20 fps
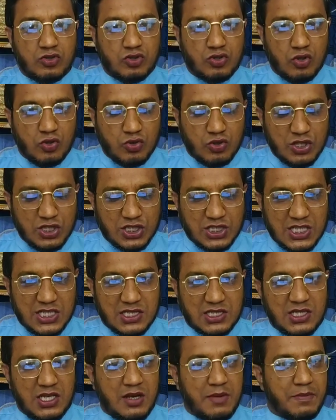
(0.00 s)
জ্যোতিষ
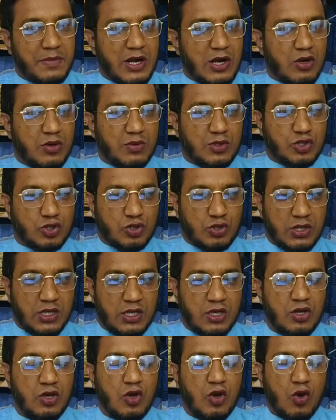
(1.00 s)
শাস্ত্রের বারো বছরের
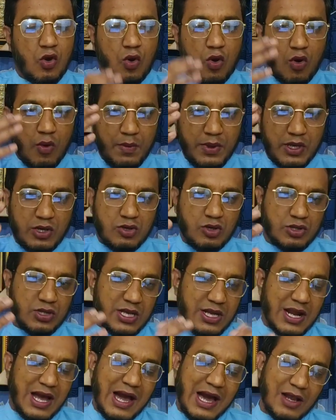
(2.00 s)

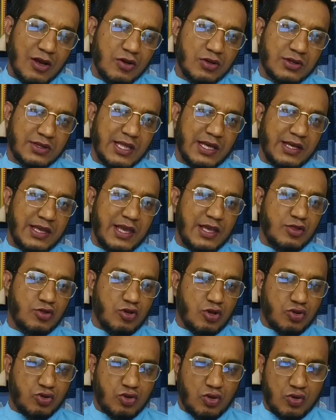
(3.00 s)
অভিজ্ঞতার আলোক থেকে এই
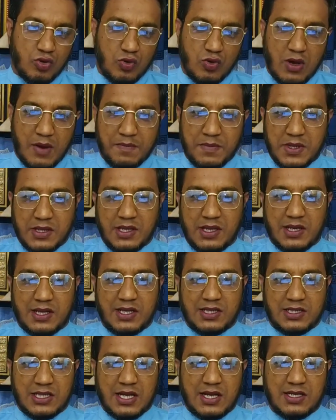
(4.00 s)
তথ্যগুলো আপনাদেরকে
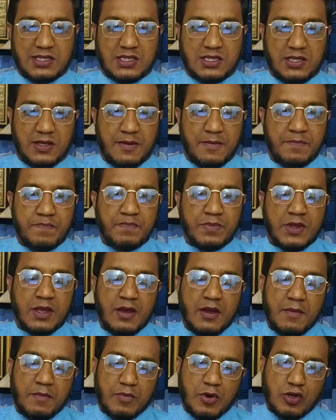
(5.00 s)
জানাচ্ছি
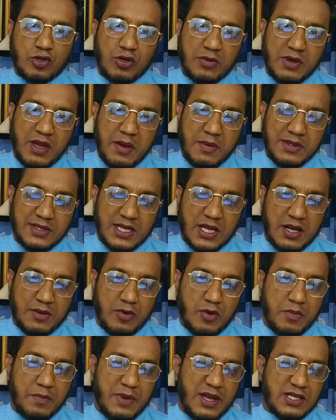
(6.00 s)
প্রথমে আমি
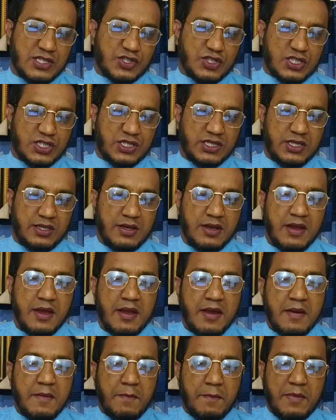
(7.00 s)
জানাবো মেষ রাশি
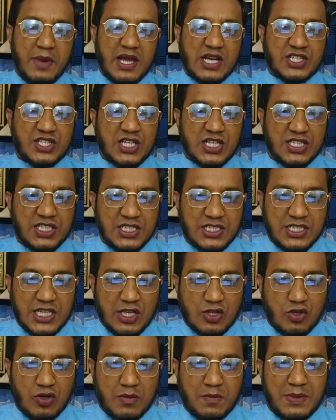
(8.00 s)
মেষ রাশির
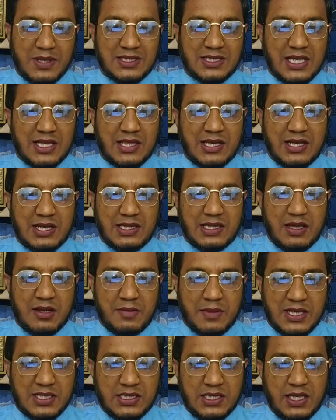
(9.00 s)
জাতক বা জাতিকাদের
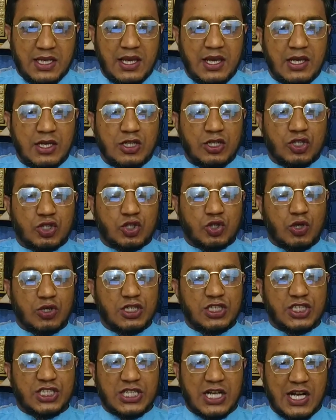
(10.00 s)
মাঝে
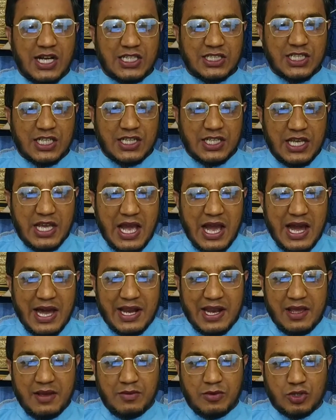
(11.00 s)
শনির সাড়ে সাথে
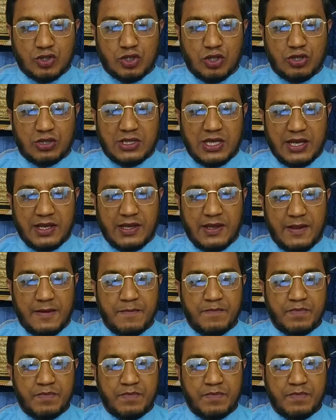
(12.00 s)
আড়াই বছর থাকে